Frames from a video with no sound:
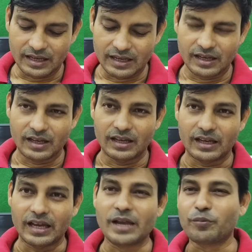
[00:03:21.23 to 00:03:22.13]
এই পুলিশ
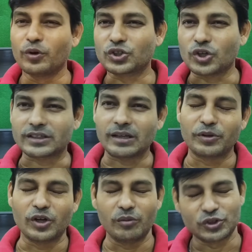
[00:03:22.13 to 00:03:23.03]
কর্তা বিনয় মিশ্রকে
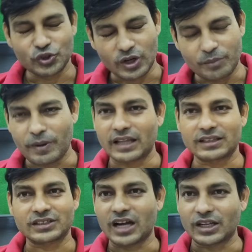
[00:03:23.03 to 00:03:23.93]
পালাতে সাহায্য
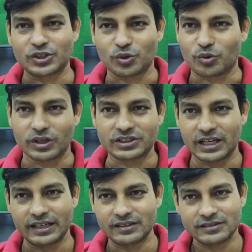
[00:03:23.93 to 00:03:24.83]
করেছিলেন
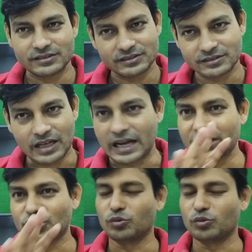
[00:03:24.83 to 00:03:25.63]
আর কিছু বলবো না